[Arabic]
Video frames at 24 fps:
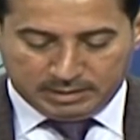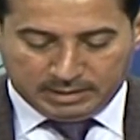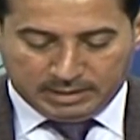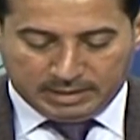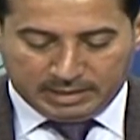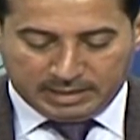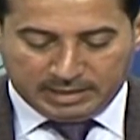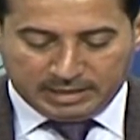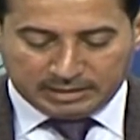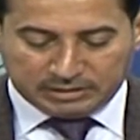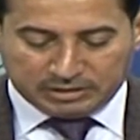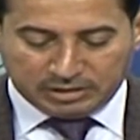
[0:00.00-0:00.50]

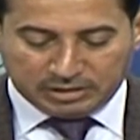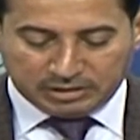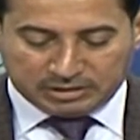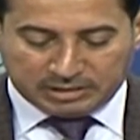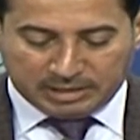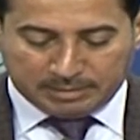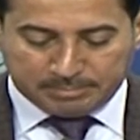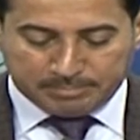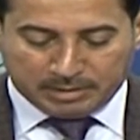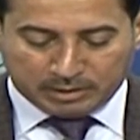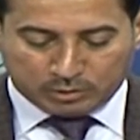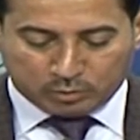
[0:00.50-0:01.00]
التي
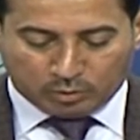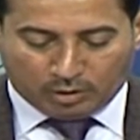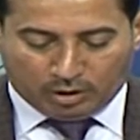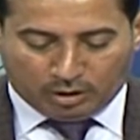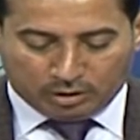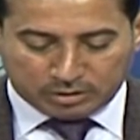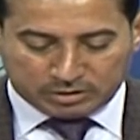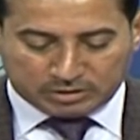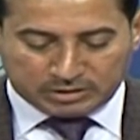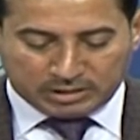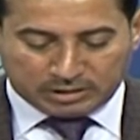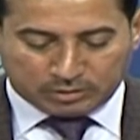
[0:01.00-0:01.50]
تمت
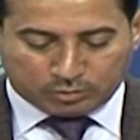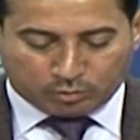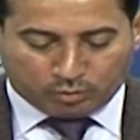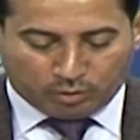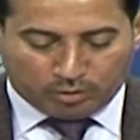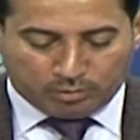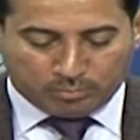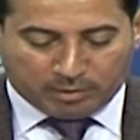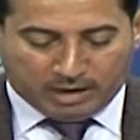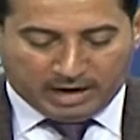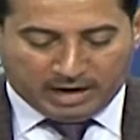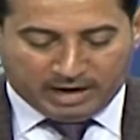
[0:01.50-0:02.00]
وحصت
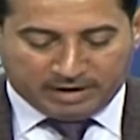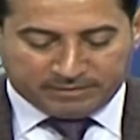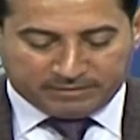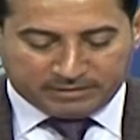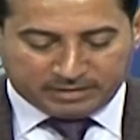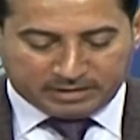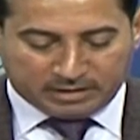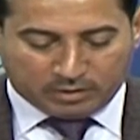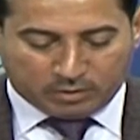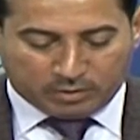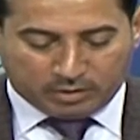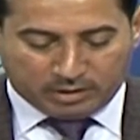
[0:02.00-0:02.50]
كل
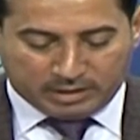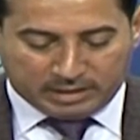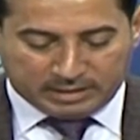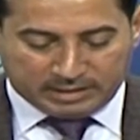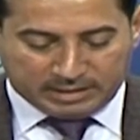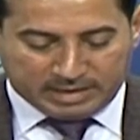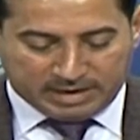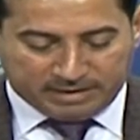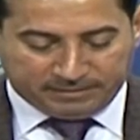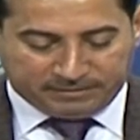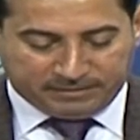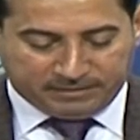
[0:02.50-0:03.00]
محافظة
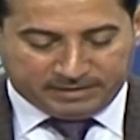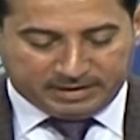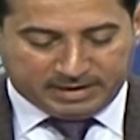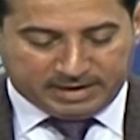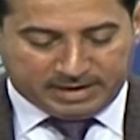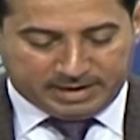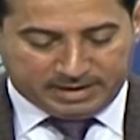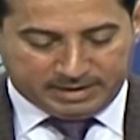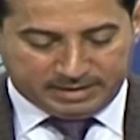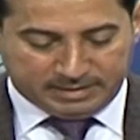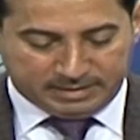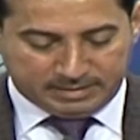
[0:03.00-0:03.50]
وقضاء
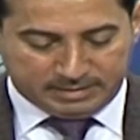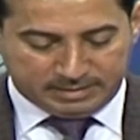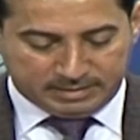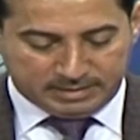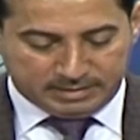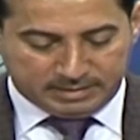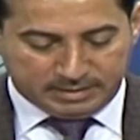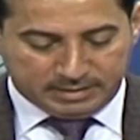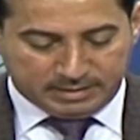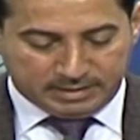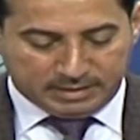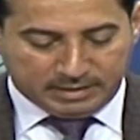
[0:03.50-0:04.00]
فيها
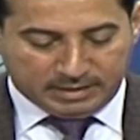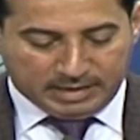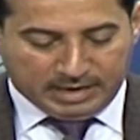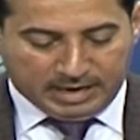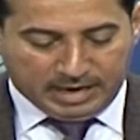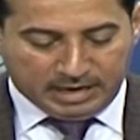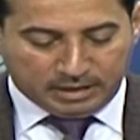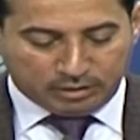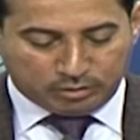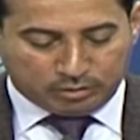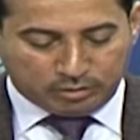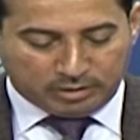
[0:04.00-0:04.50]

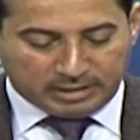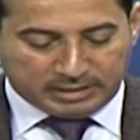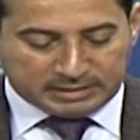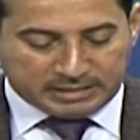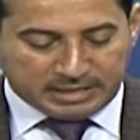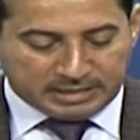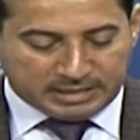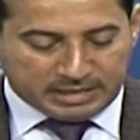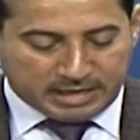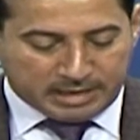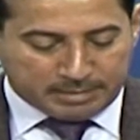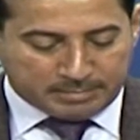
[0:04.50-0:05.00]
حيث
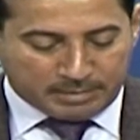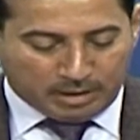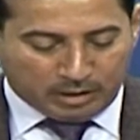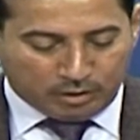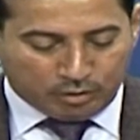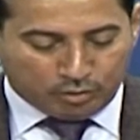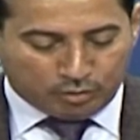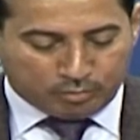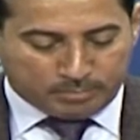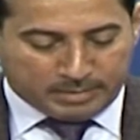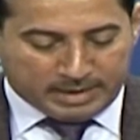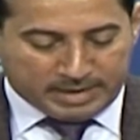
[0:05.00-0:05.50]
لدينا
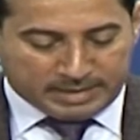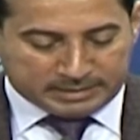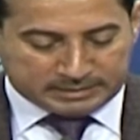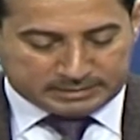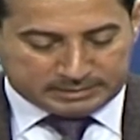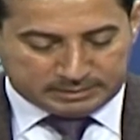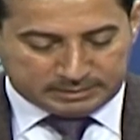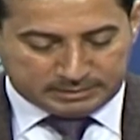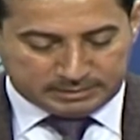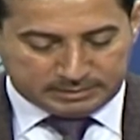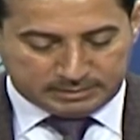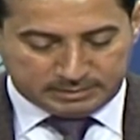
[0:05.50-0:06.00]
معلومات
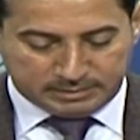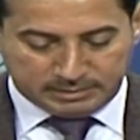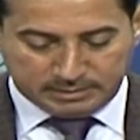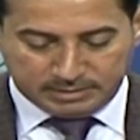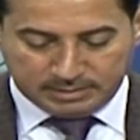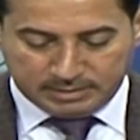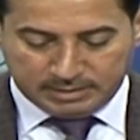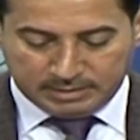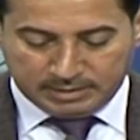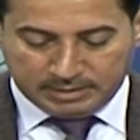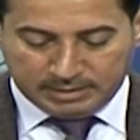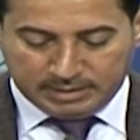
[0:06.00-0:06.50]

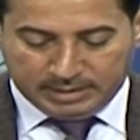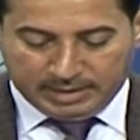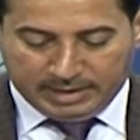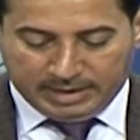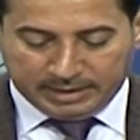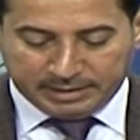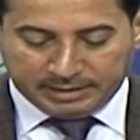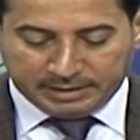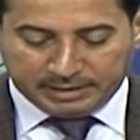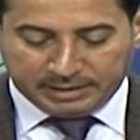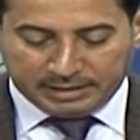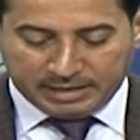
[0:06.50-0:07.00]

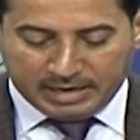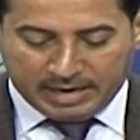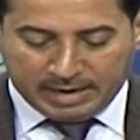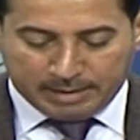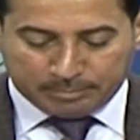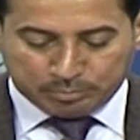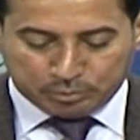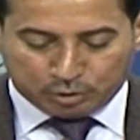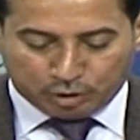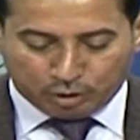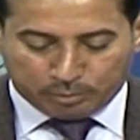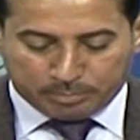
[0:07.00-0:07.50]
عن
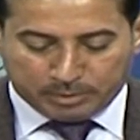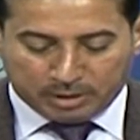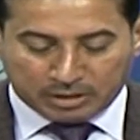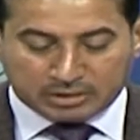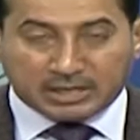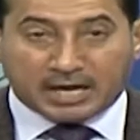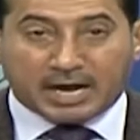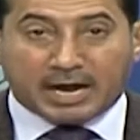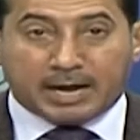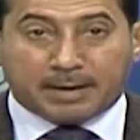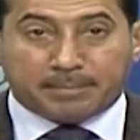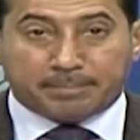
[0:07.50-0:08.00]
غياب شبه
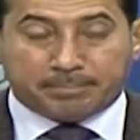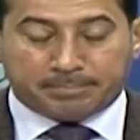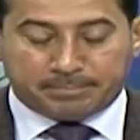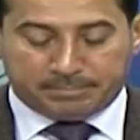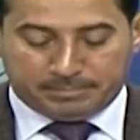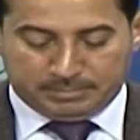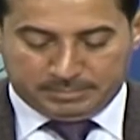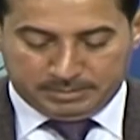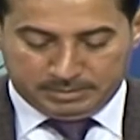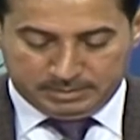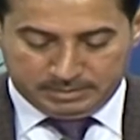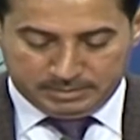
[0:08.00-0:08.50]
تام
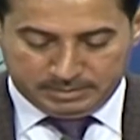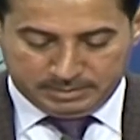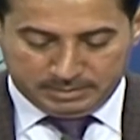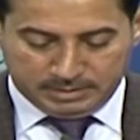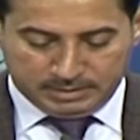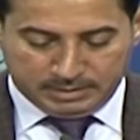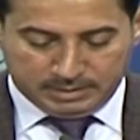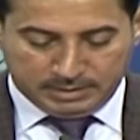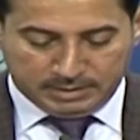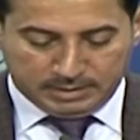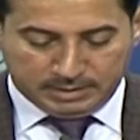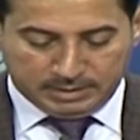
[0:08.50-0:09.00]

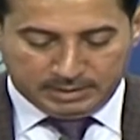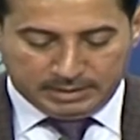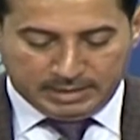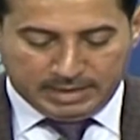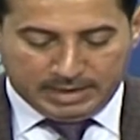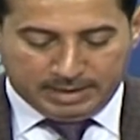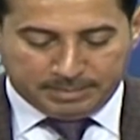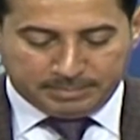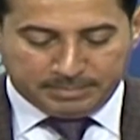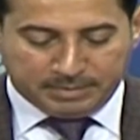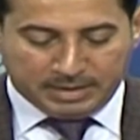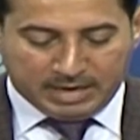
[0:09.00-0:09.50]

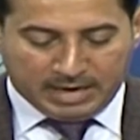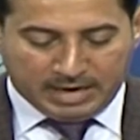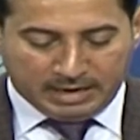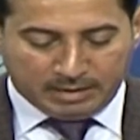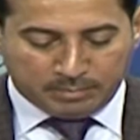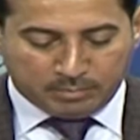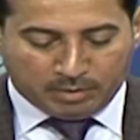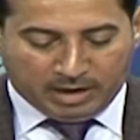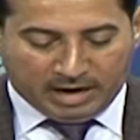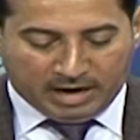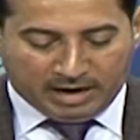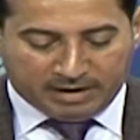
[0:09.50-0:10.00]
لأبناء
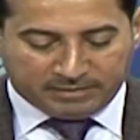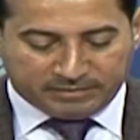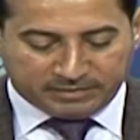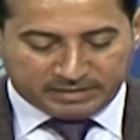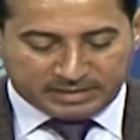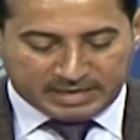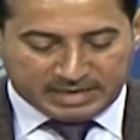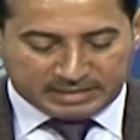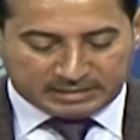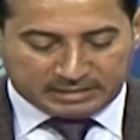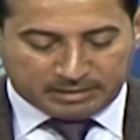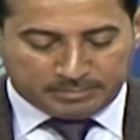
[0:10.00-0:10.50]

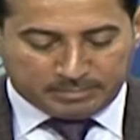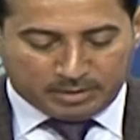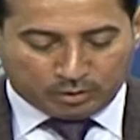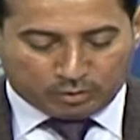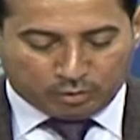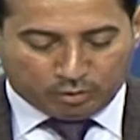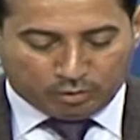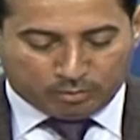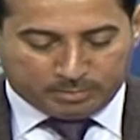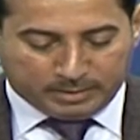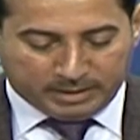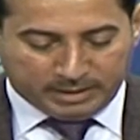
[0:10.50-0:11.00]
المحافظات
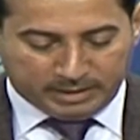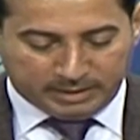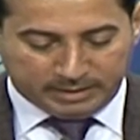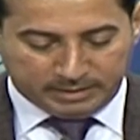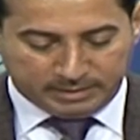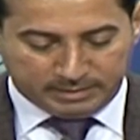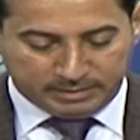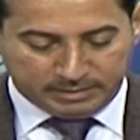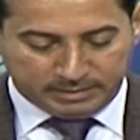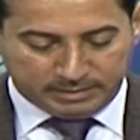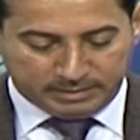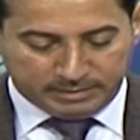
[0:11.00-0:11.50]
المنكوبة
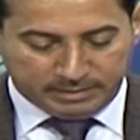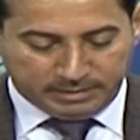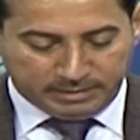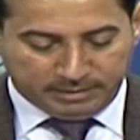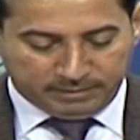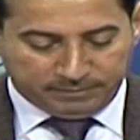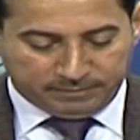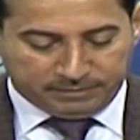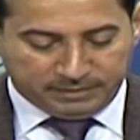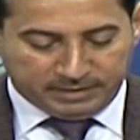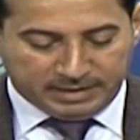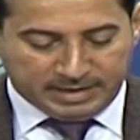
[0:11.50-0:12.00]

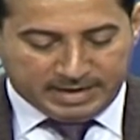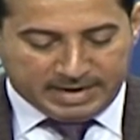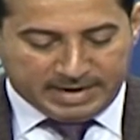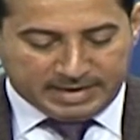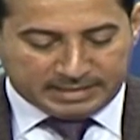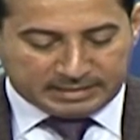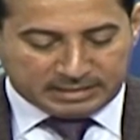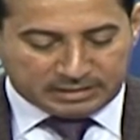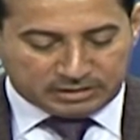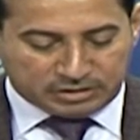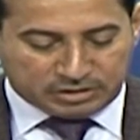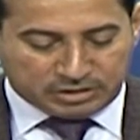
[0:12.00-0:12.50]
في
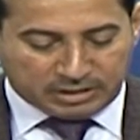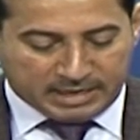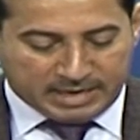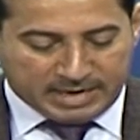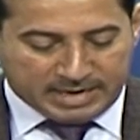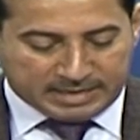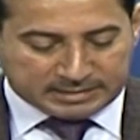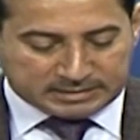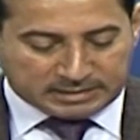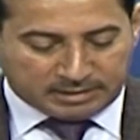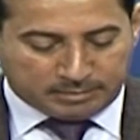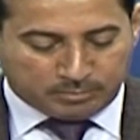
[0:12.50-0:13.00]
هذا
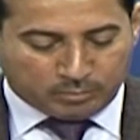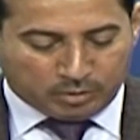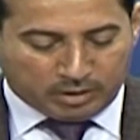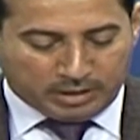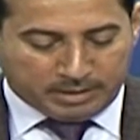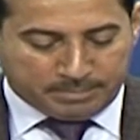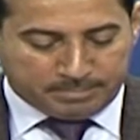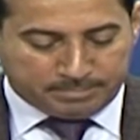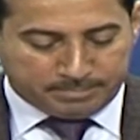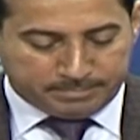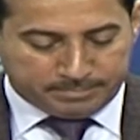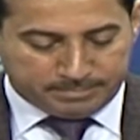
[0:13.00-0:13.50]
الجهاز
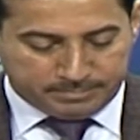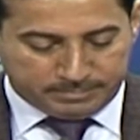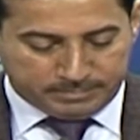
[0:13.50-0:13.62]
المهم